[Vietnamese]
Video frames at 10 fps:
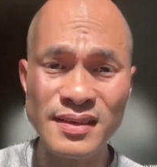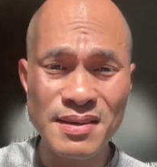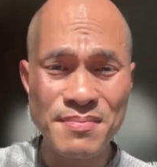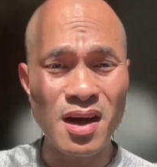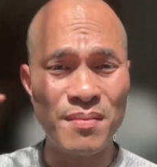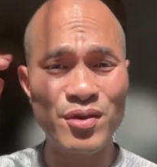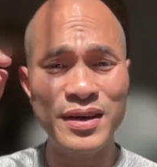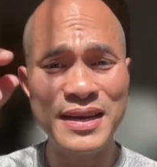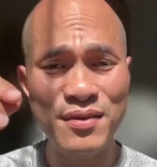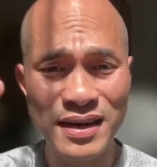nhưng mà có một
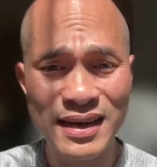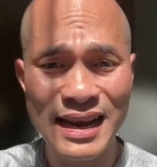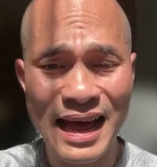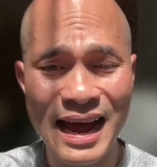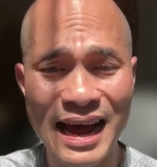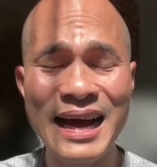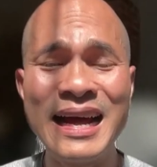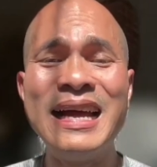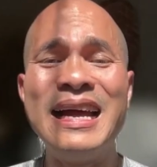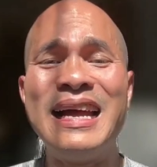cái điều rất là lạ
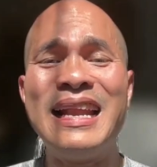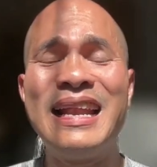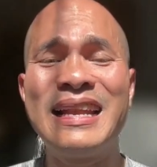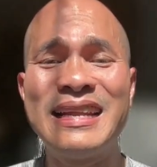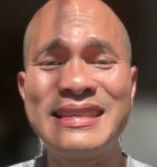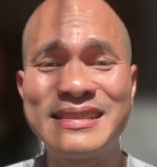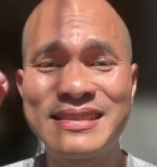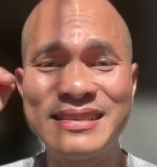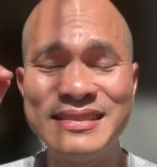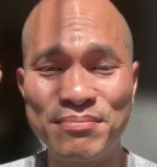là lịch
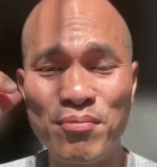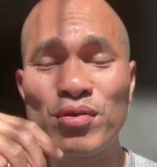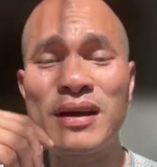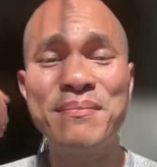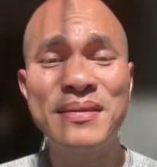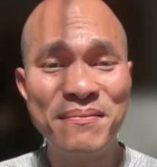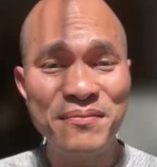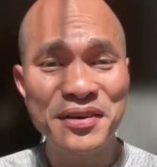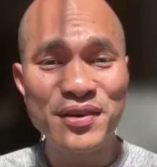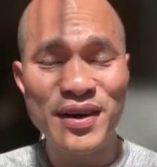sử 100 năm
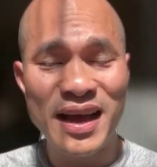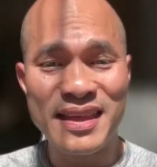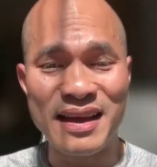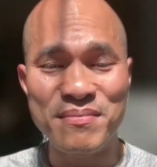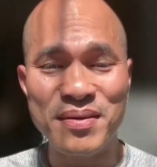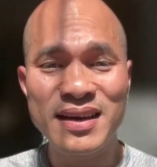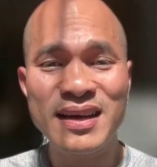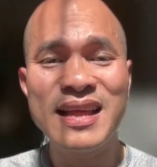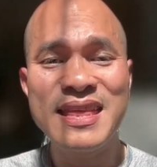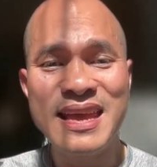vừa rồi đã chứng minh
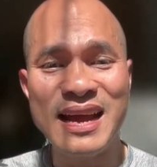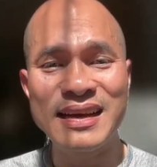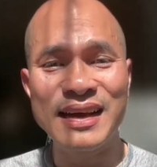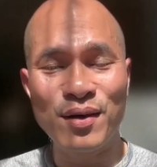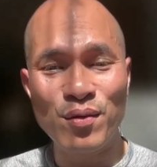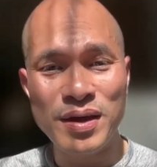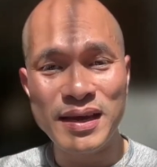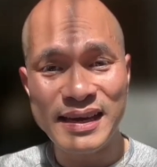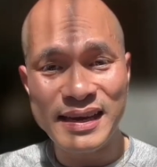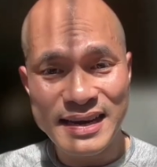là những cái
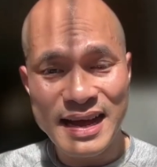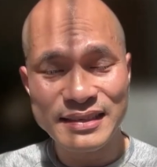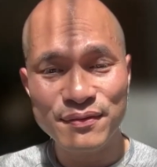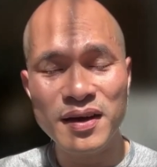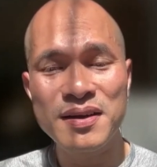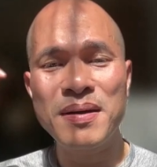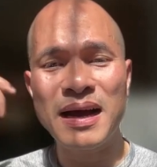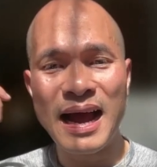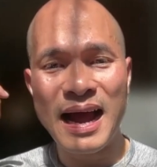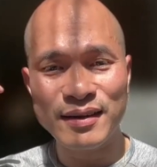quỹ index fund mà
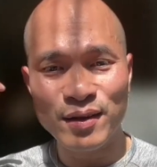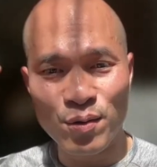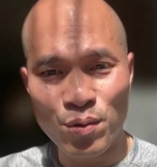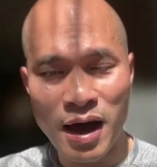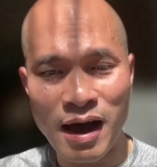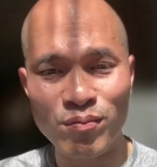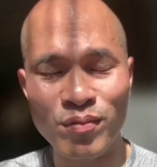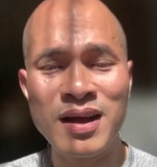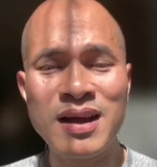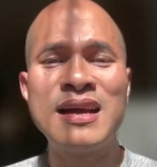càng thụ
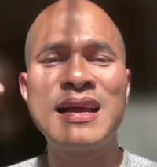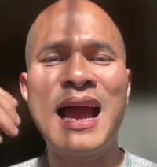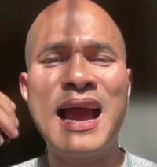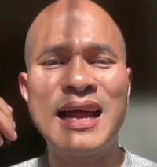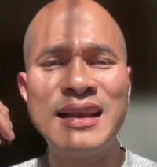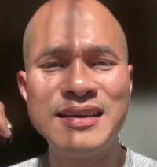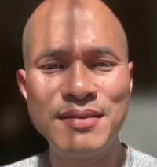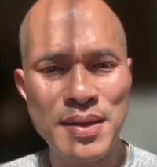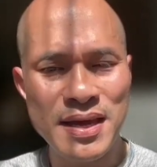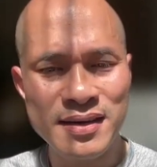động càng
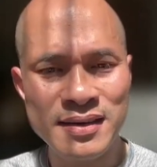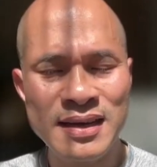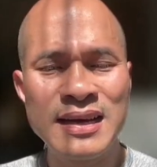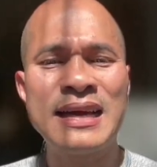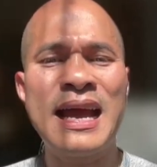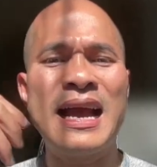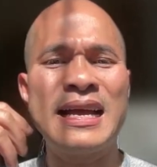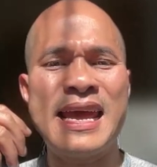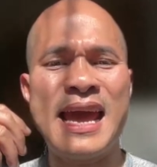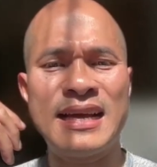lười biếng
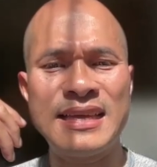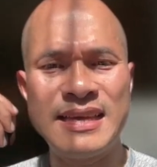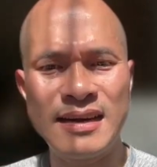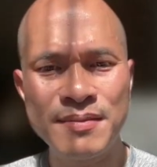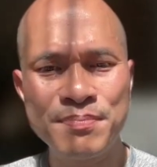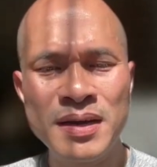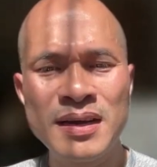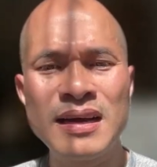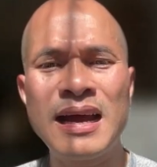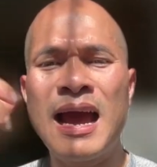càng nhạt nhớm
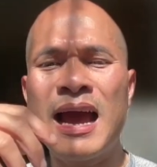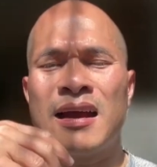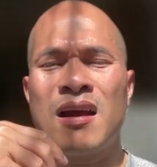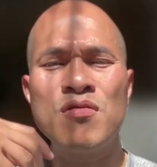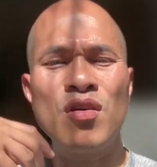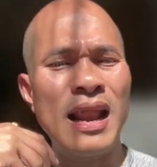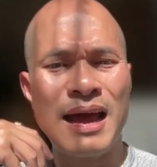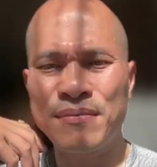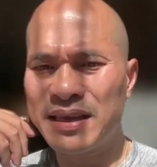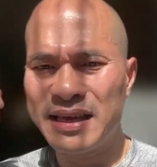càng không có
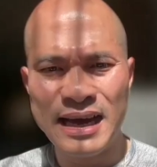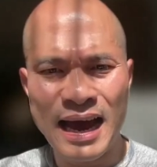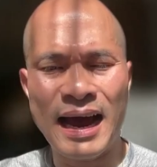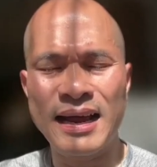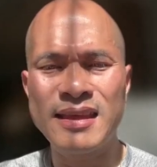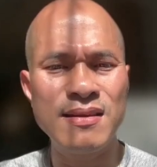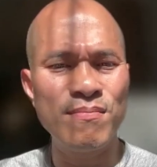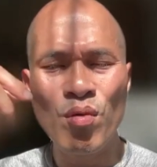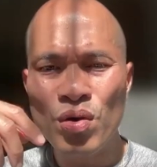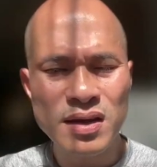làm cái gì cả chỉ
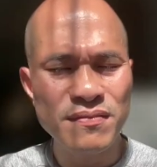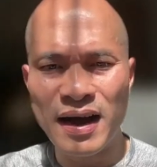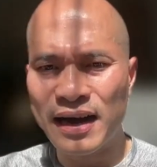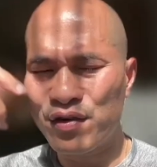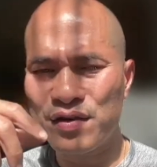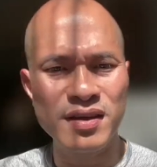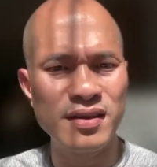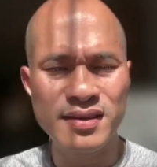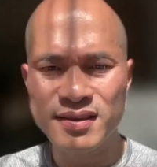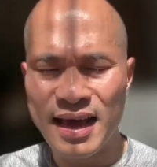mua như vậy rồi
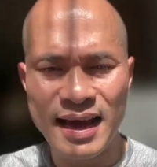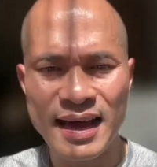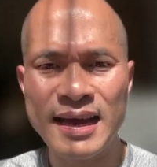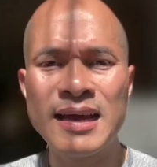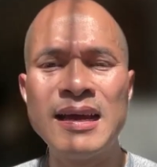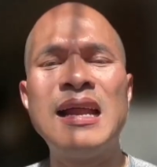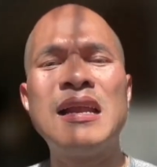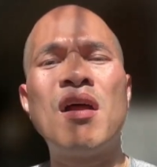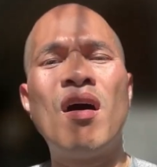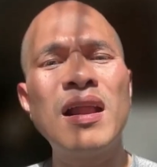giữ như thế
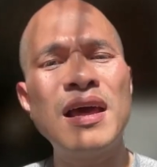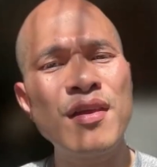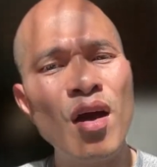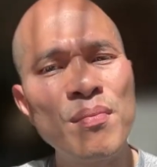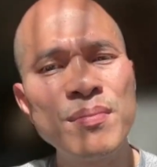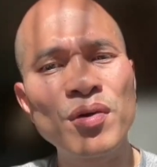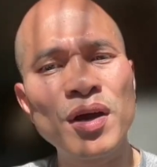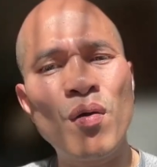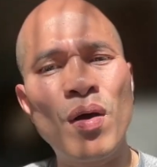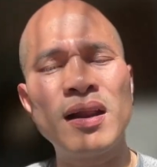nó lại cho mình một
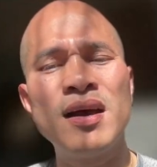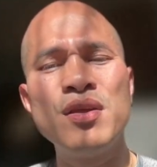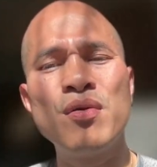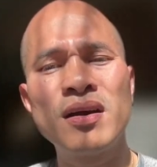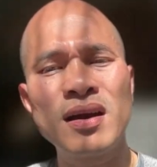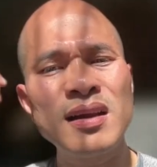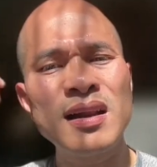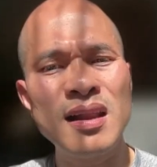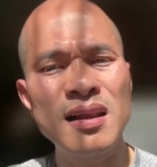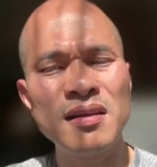cái khoản lợi nhuận rất là
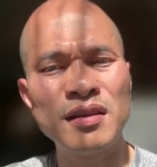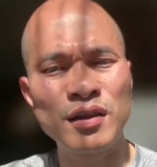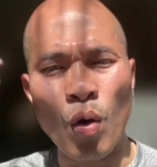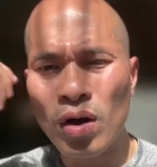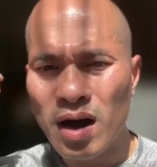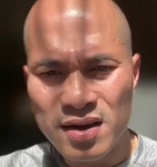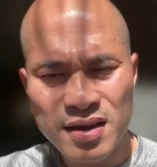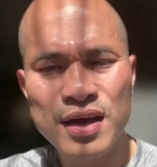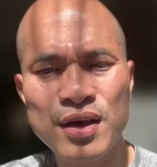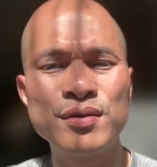tốt hơn
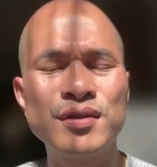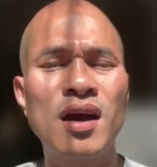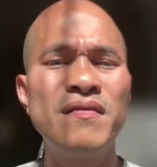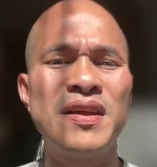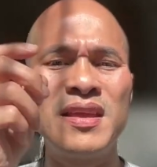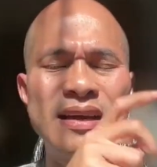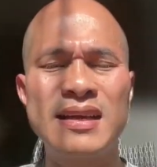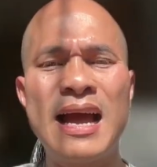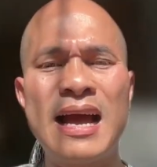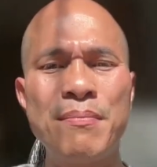nhiều so với những
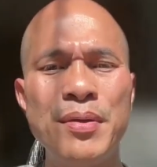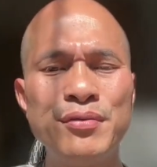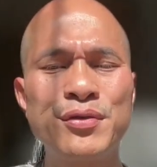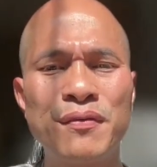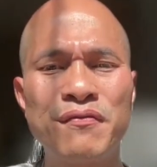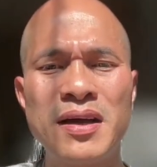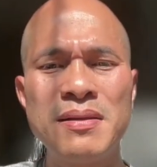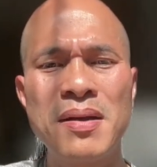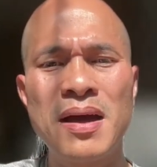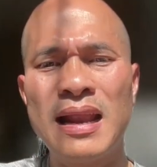cái thằng mutual
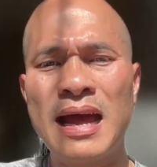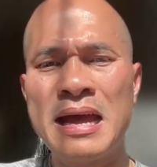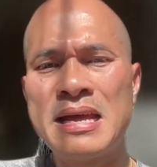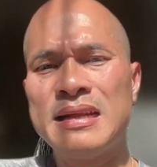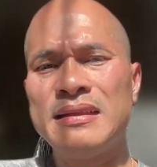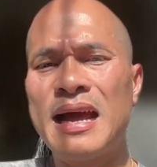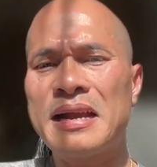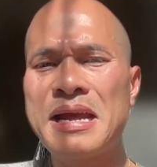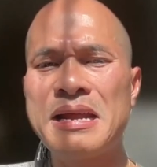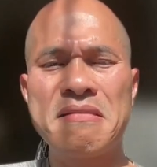fund mà là ta
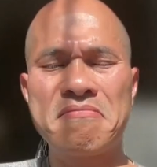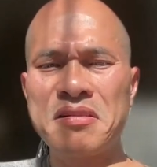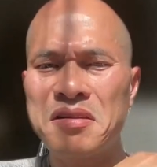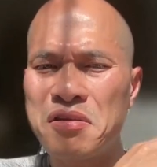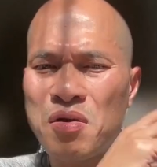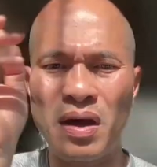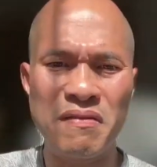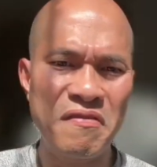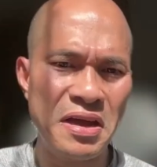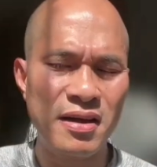đây là rất là giỏi
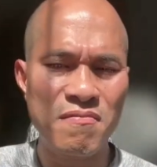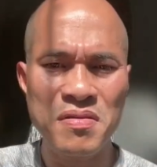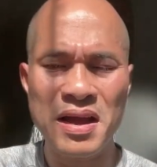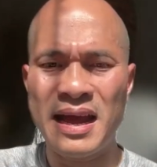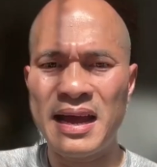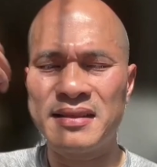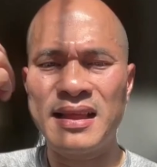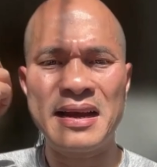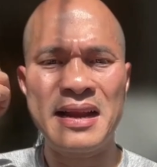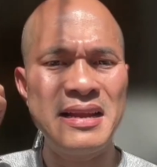về công nghệ
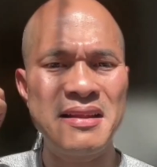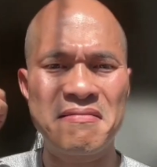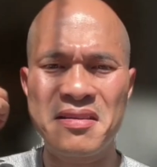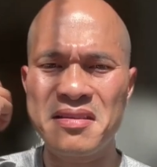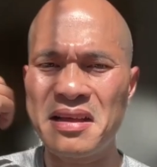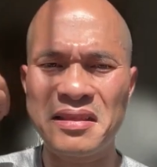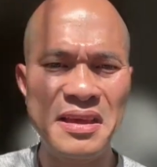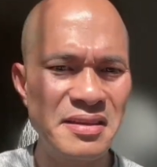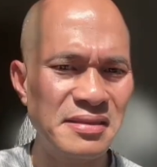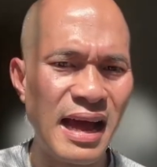ta đây là rất là
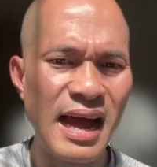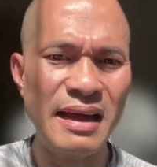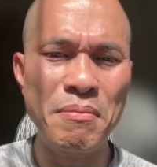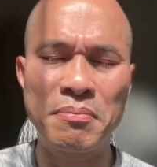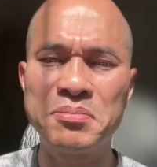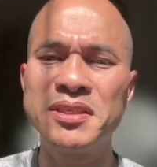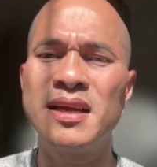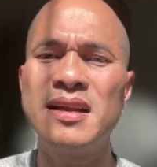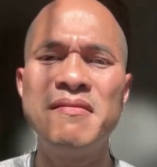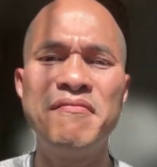thiên tài bẩm
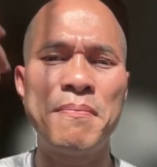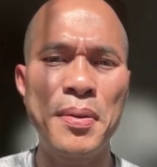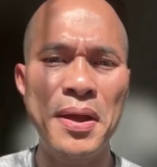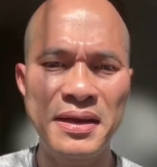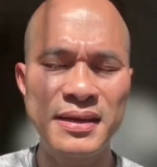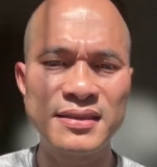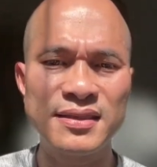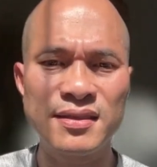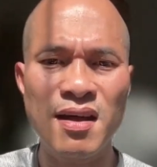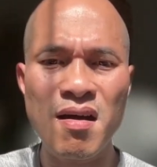sinh về picking
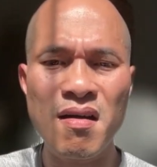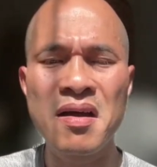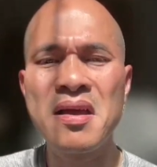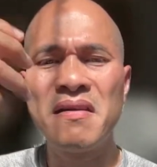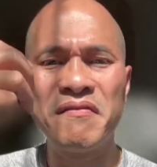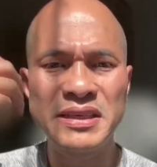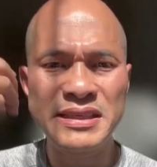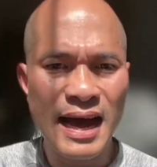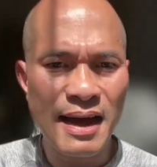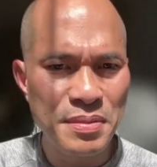stock về
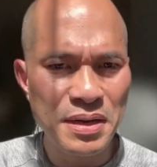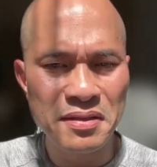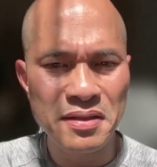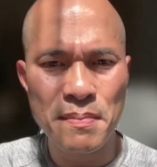timing the